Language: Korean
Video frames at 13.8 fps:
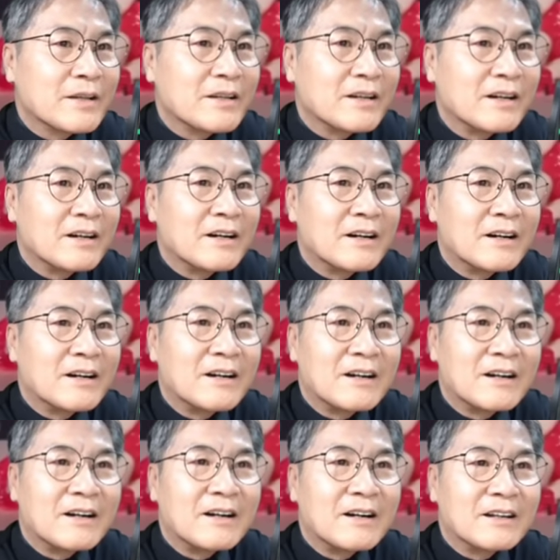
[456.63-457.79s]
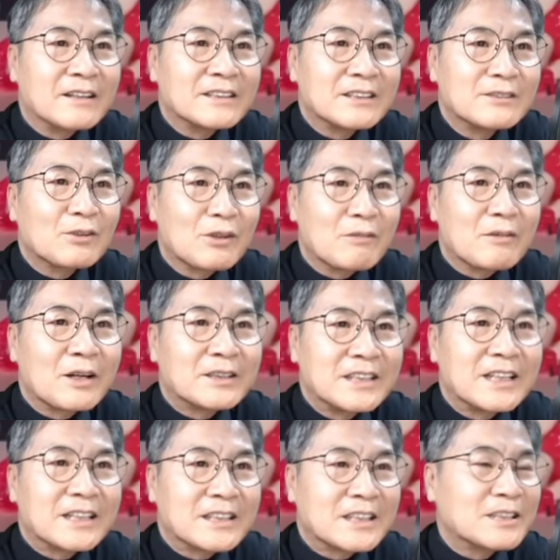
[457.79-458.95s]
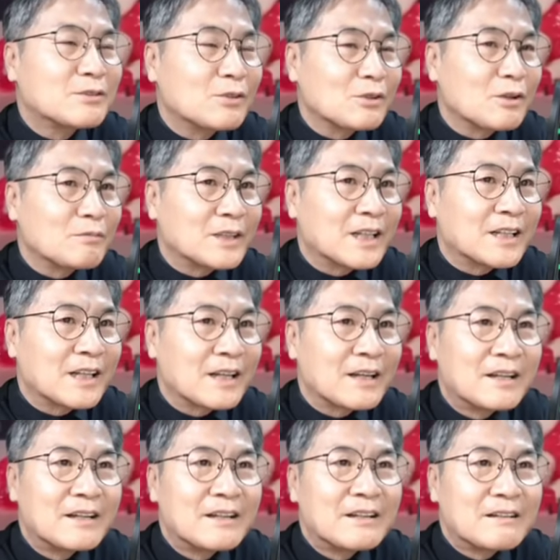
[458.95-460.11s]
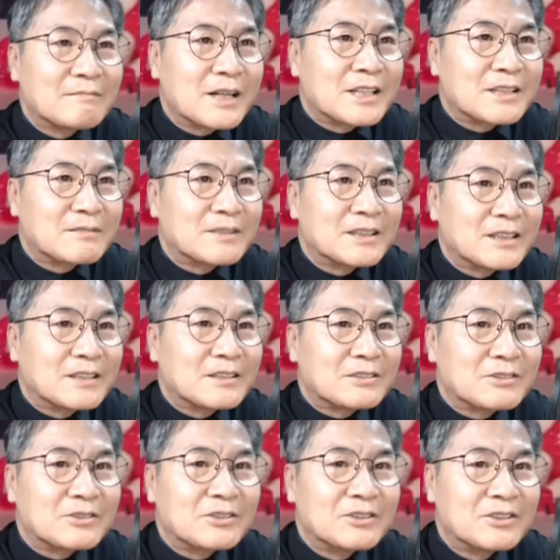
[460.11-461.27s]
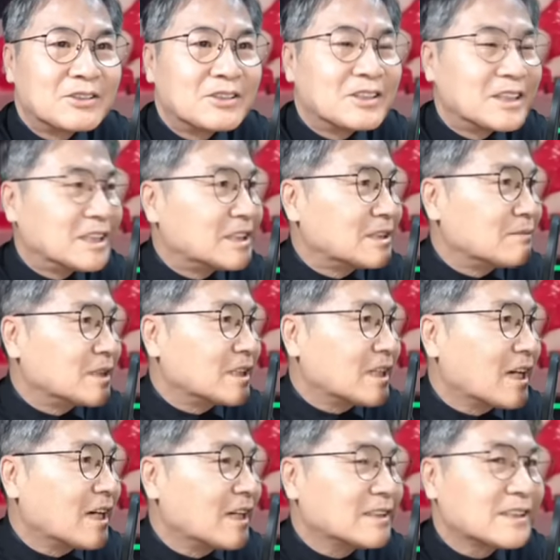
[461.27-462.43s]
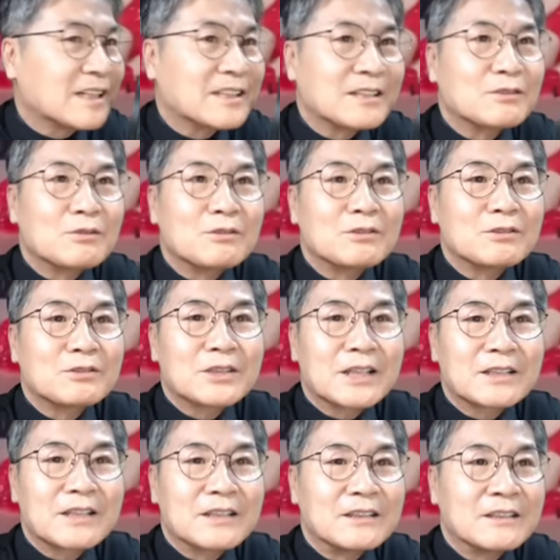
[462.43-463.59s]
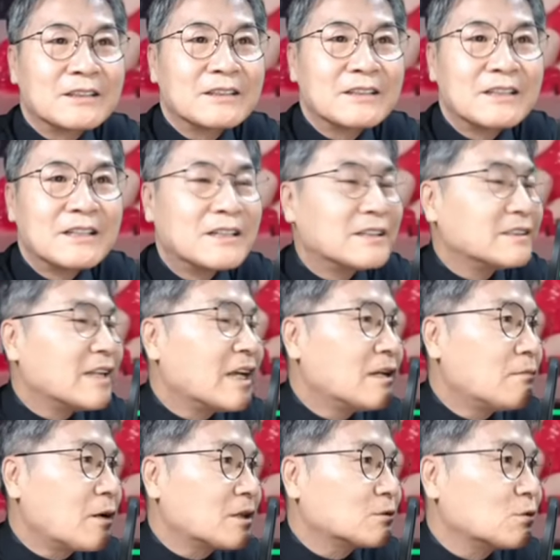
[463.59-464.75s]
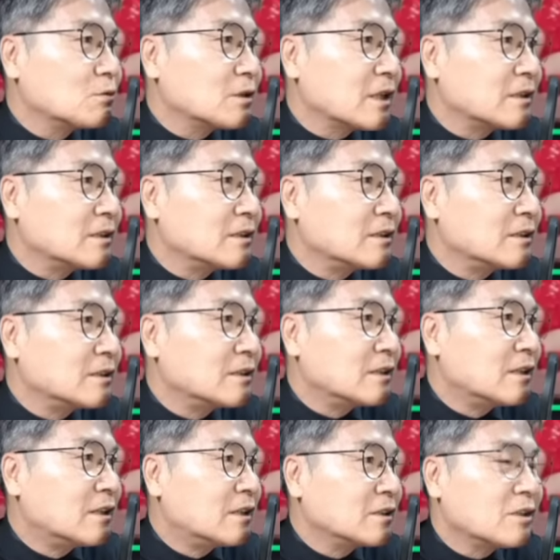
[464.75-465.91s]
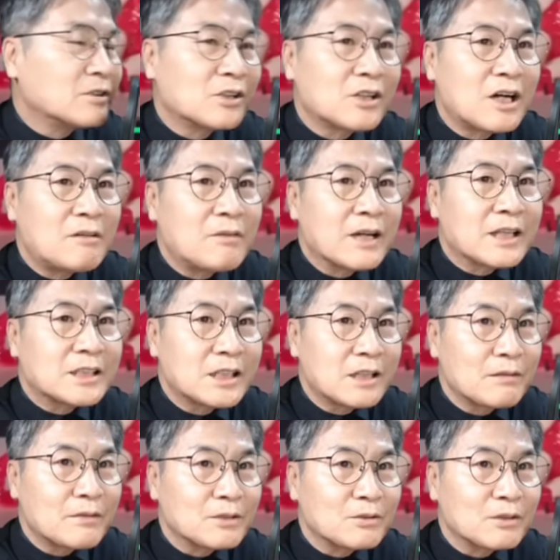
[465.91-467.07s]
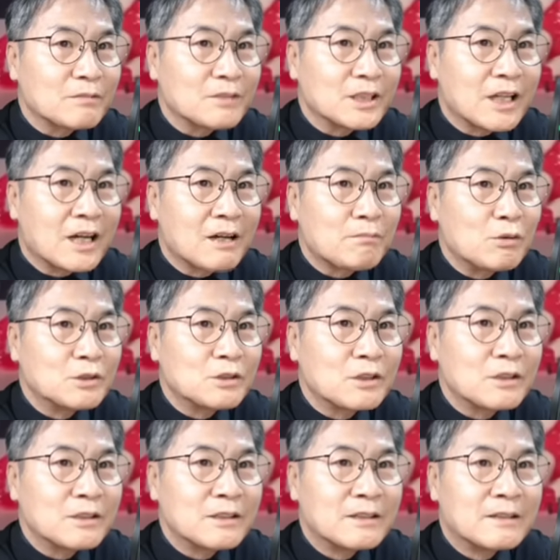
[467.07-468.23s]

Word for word: 어, 신동엽이야 진행자 신동엽이다 이렇게 말씀을 드릴 수 있습니다. 자, 그래서 오늘 뉴스 장터는 내일 방송되는 어, 현역 가방의 7회 방송입니다. 본선